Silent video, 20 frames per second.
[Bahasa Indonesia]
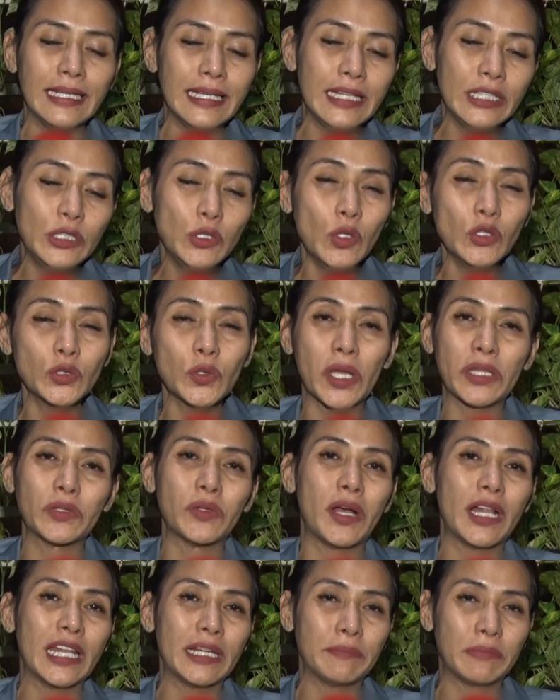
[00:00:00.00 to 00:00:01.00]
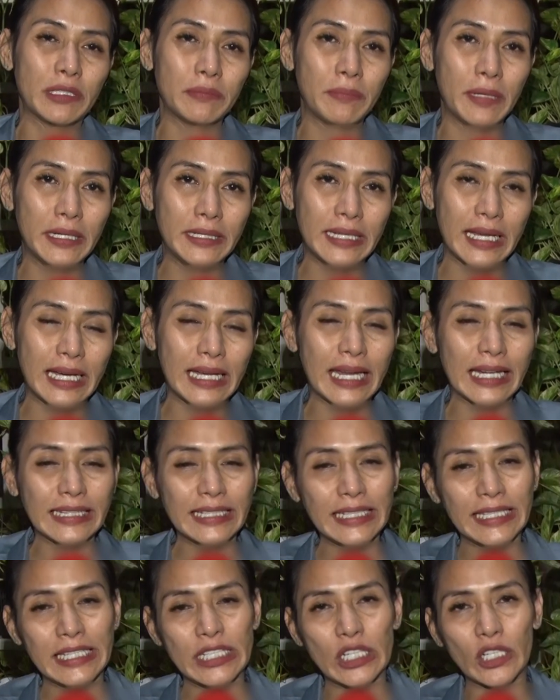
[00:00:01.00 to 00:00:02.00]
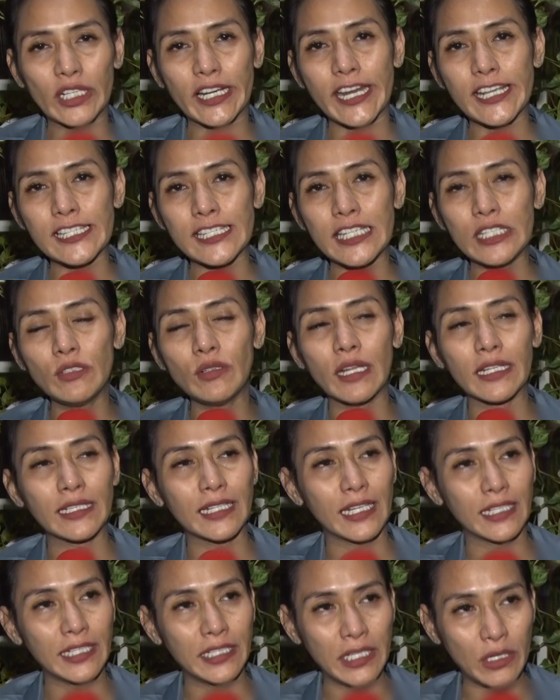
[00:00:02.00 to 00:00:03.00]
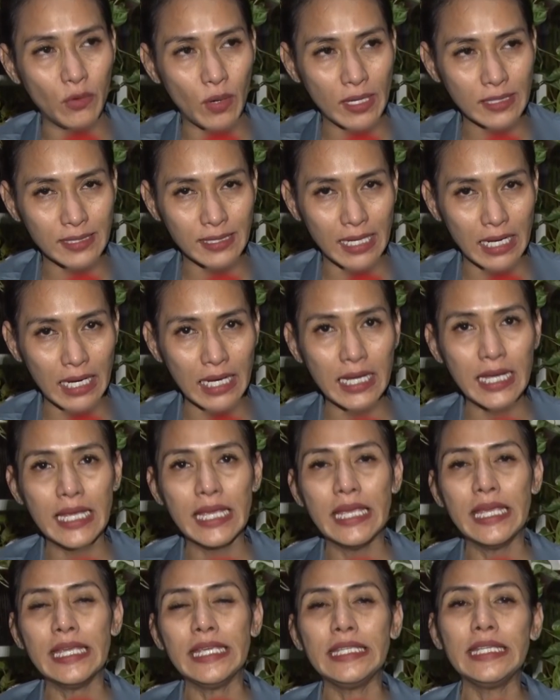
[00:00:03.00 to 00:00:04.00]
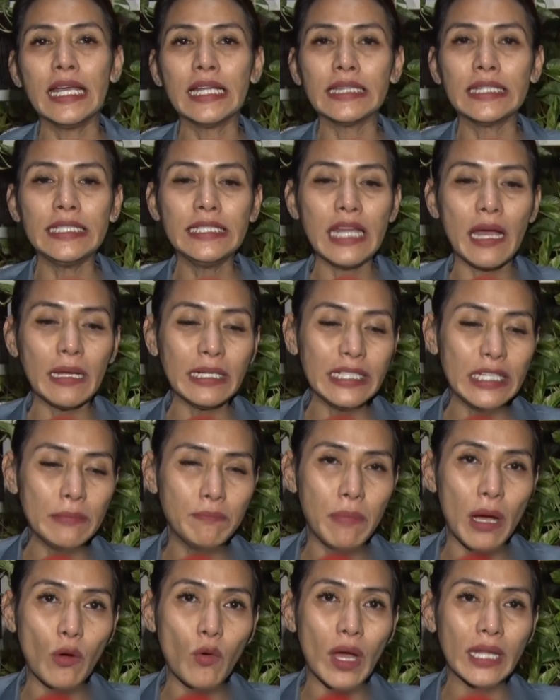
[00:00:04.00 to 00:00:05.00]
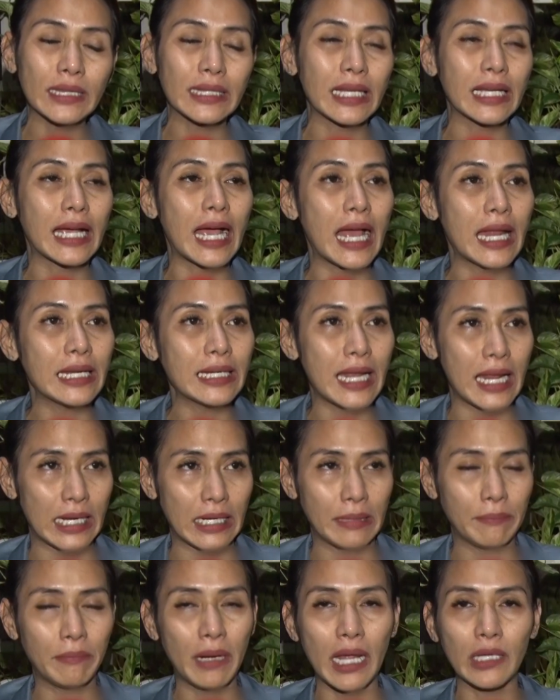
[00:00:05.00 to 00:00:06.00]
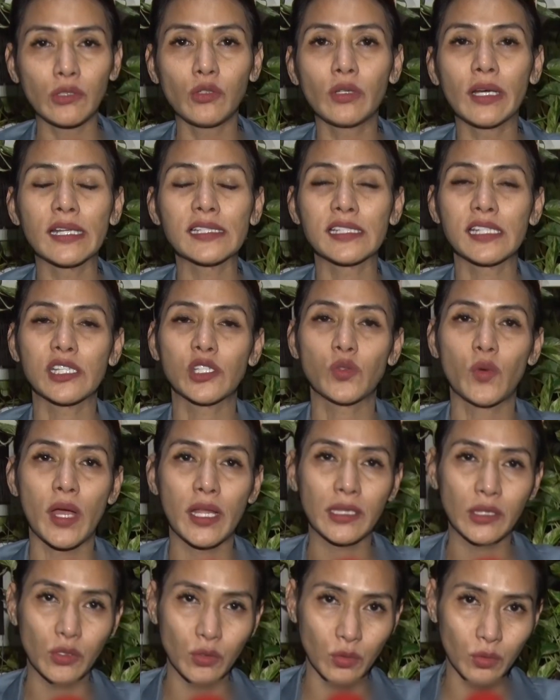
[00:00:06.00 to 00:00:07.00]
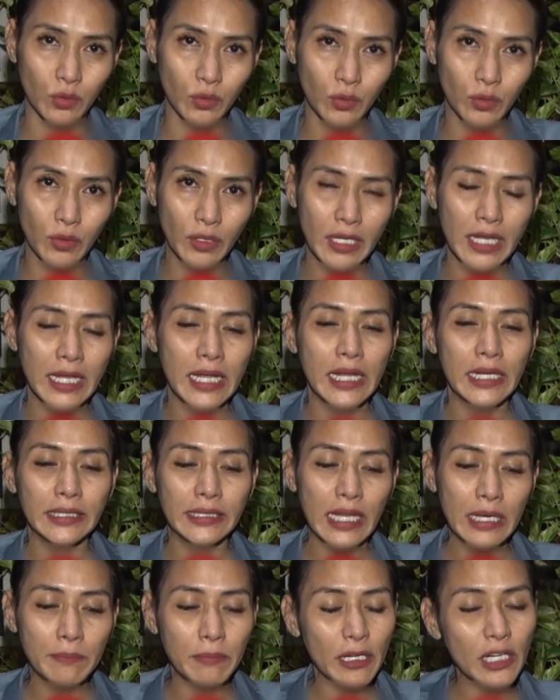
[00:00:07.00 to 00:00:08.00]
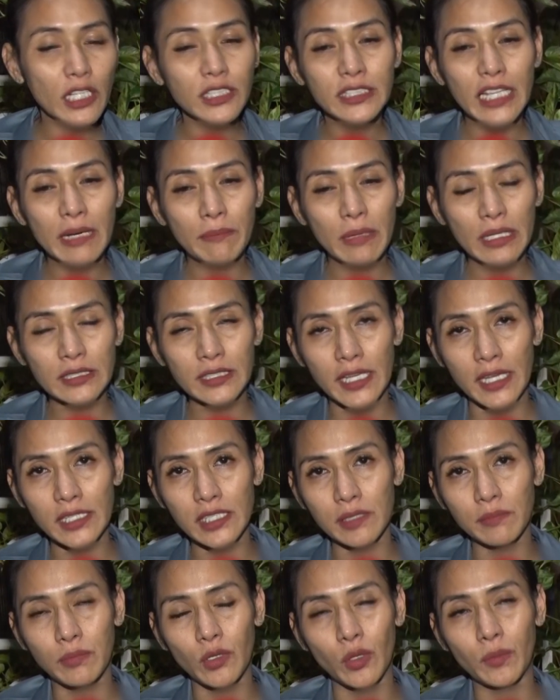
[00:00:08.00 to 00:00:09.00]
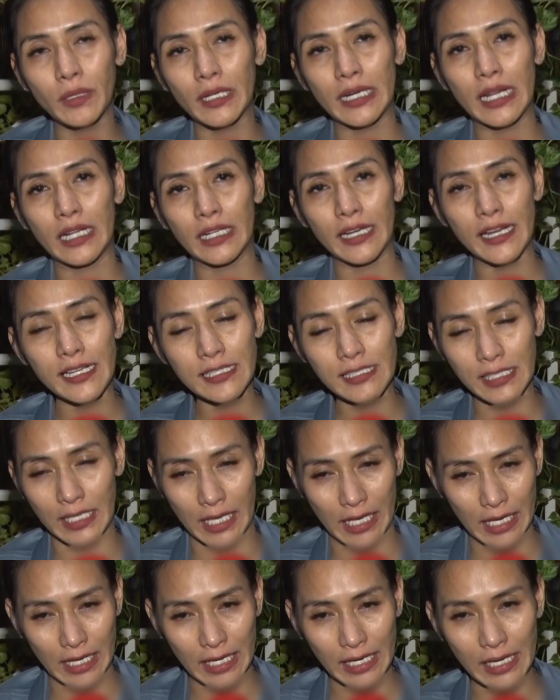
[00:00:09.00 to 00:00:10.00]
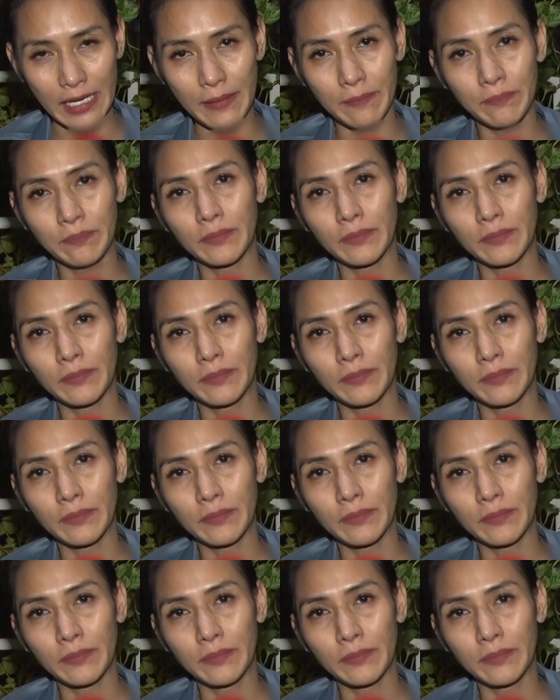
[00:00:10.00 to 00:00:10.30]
Itu suatu hal yang berbeda. Artinya gini, Reski itu laki-laki dewasa yang tidak di bawah tekanan melakukan sesuatu. Dan pada zaman saya sebelum kenal Reski,